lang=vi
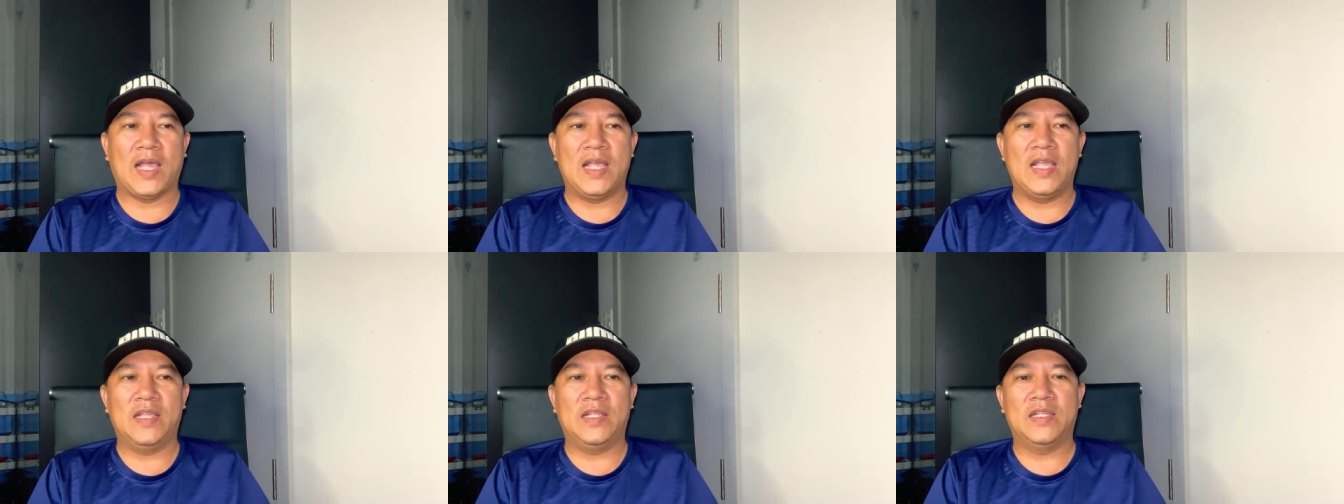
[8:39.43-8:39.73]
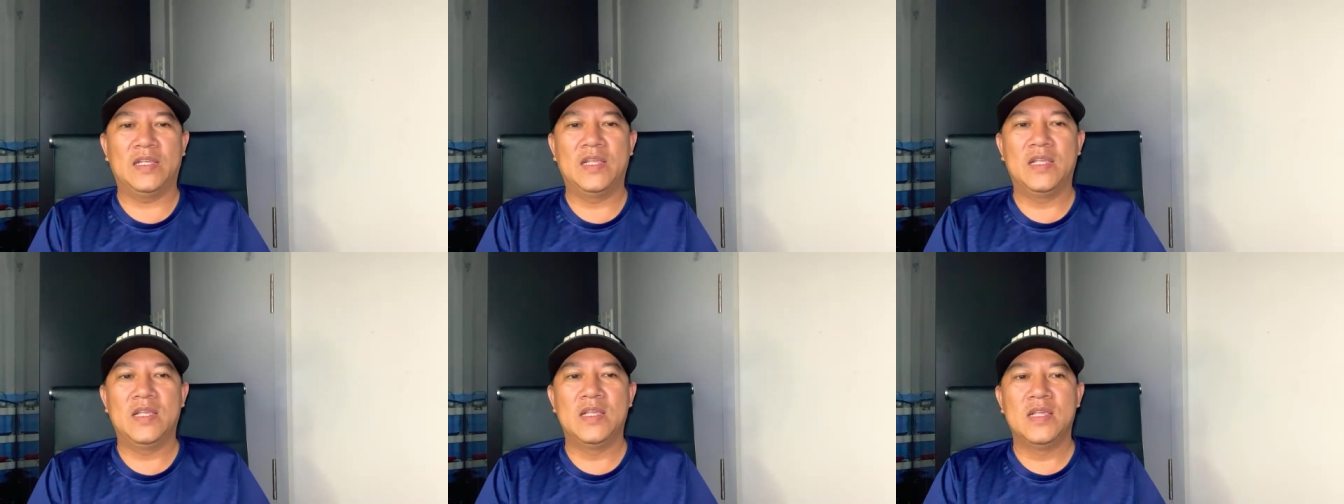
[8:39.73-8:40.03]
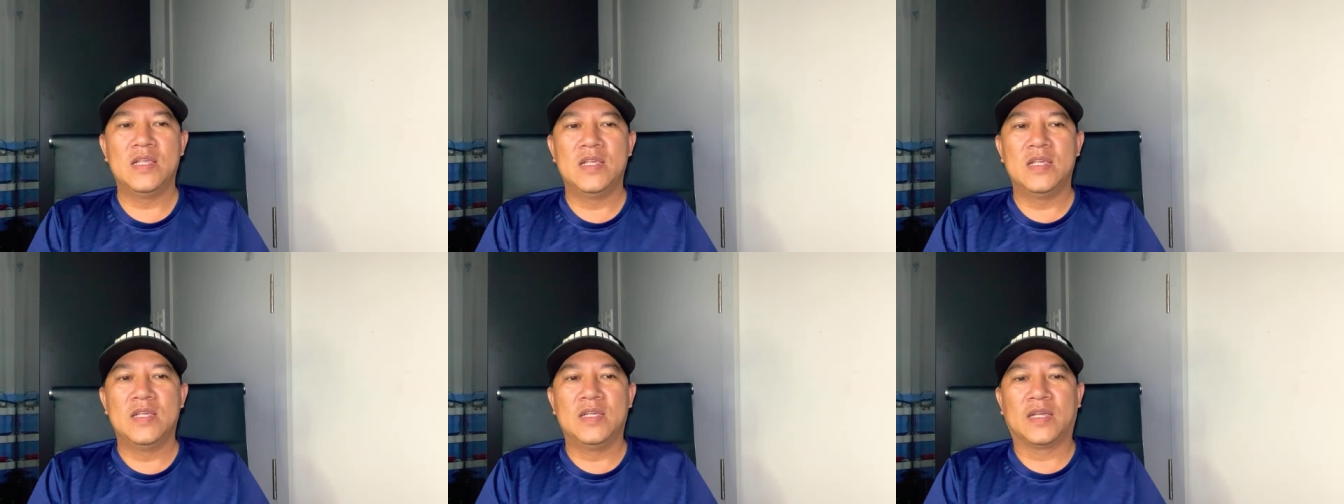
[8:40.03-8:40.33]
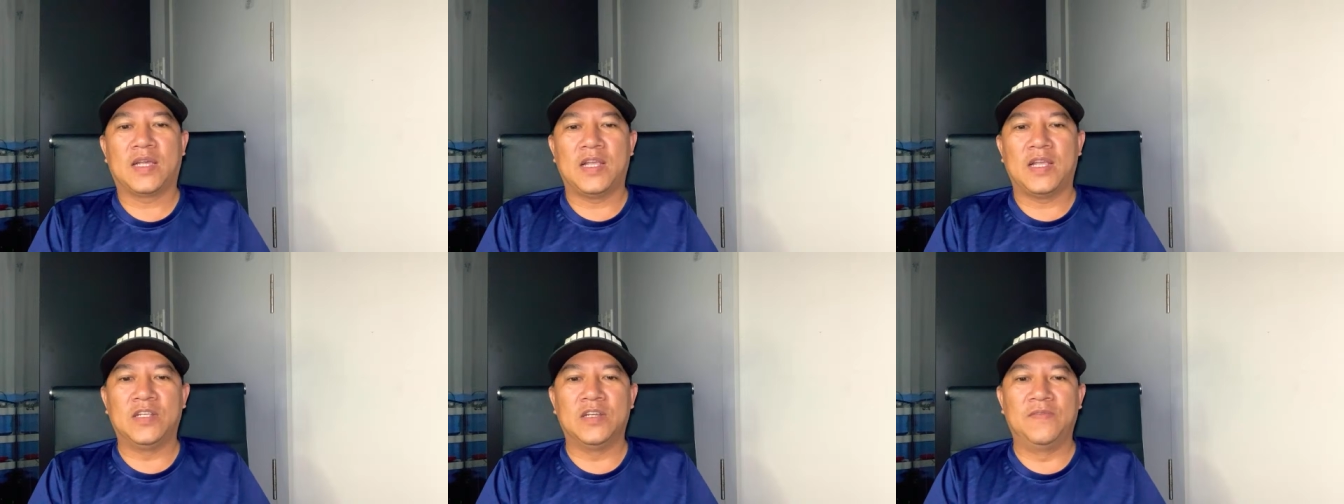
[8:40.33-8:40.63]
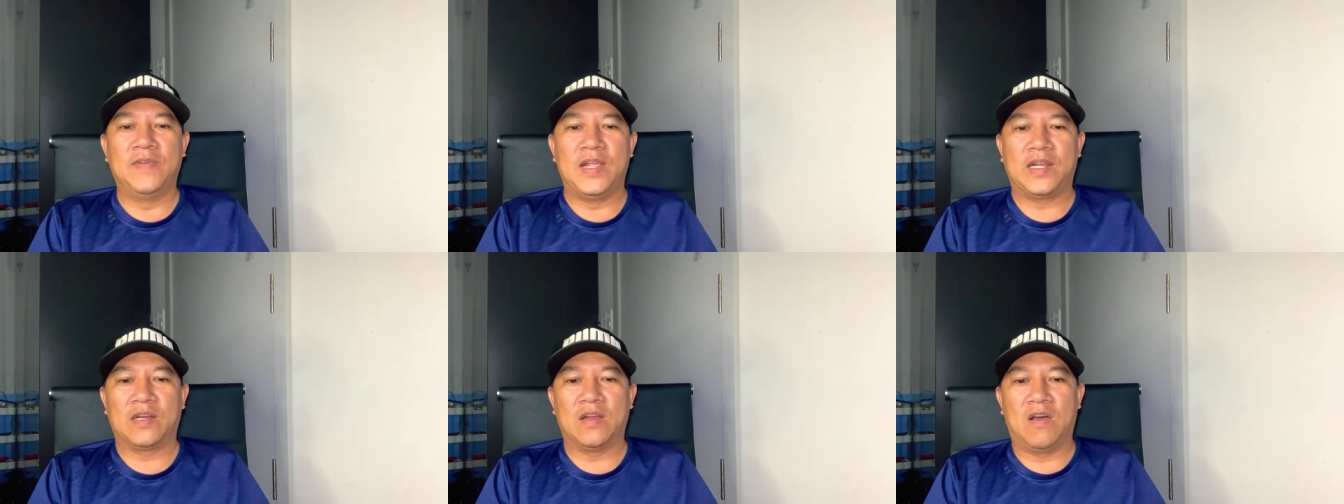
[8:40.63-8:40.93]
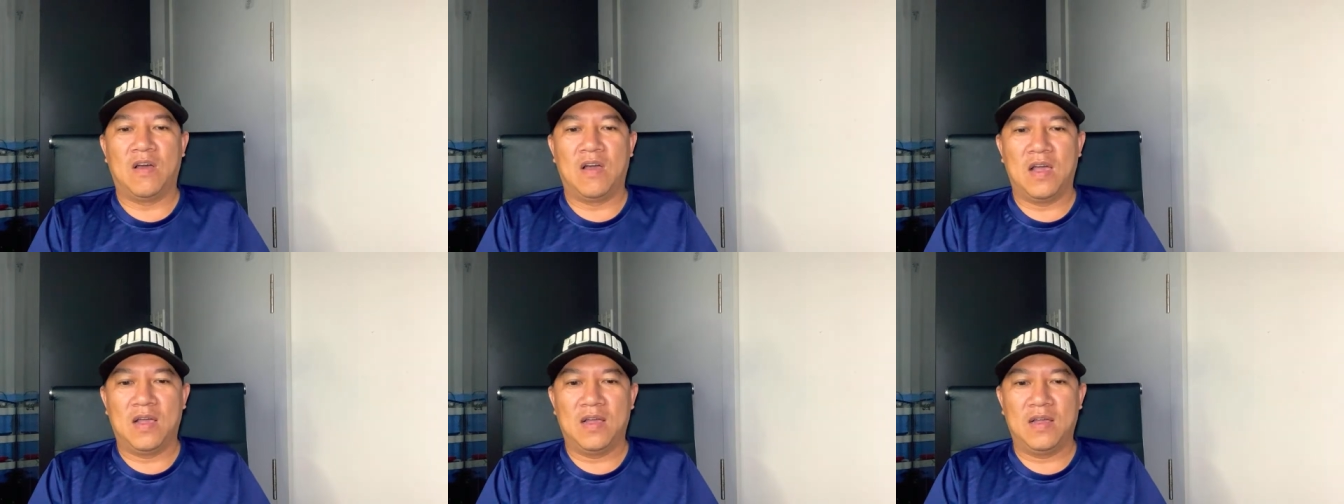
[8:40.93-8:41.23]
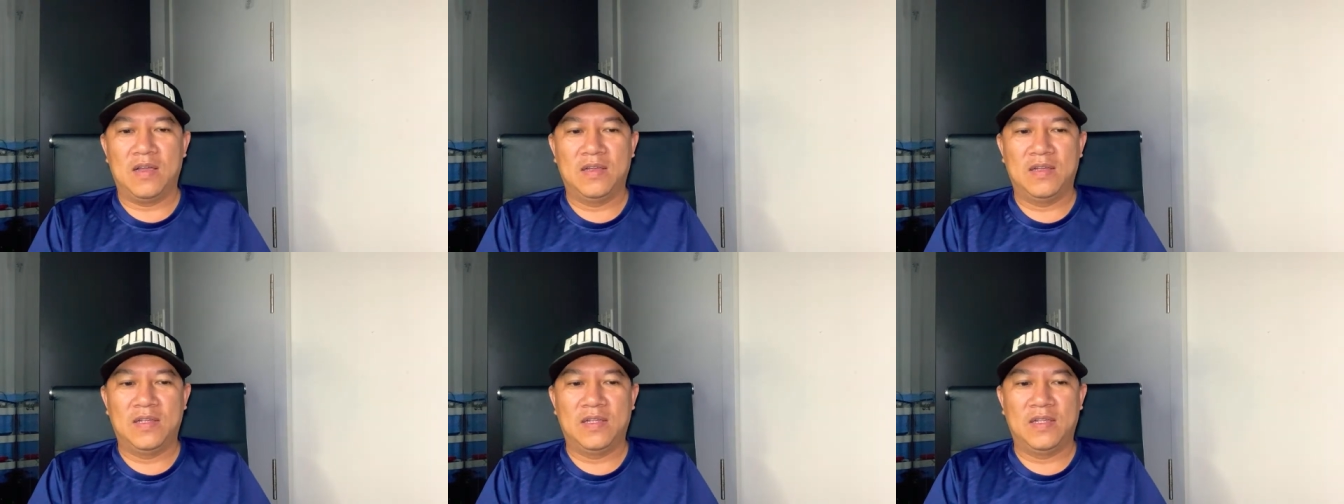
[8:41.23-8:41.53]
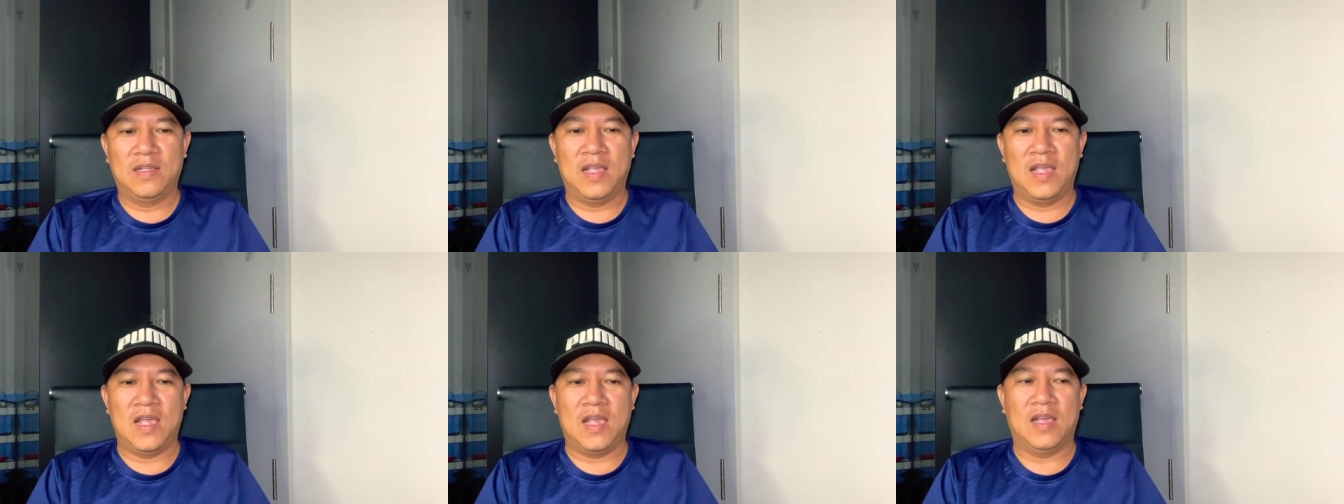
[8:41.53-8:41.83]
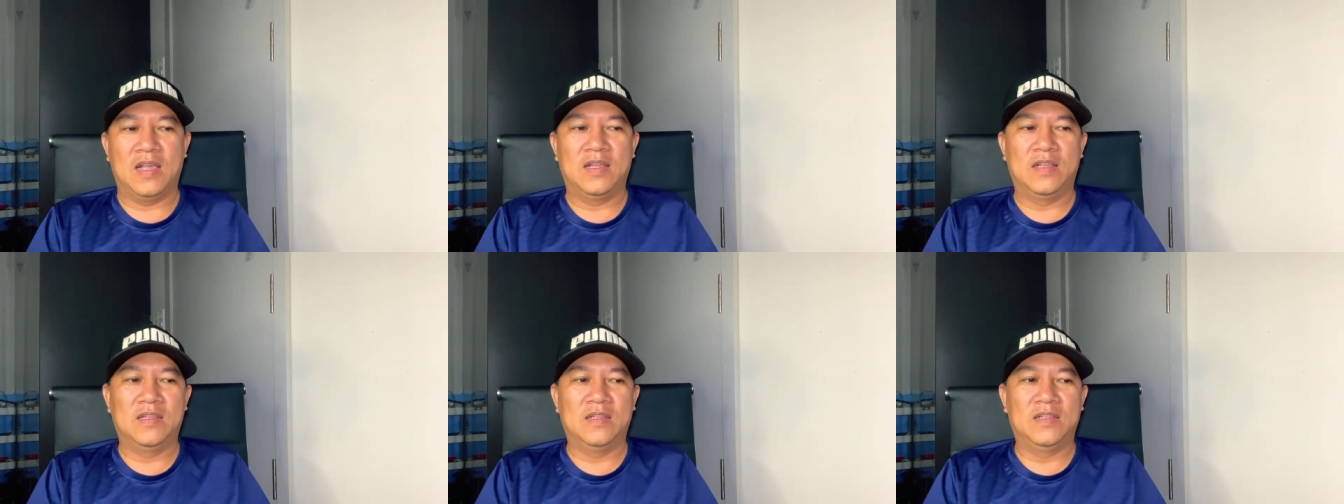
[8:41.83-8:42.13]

cái cái sự việc đó ha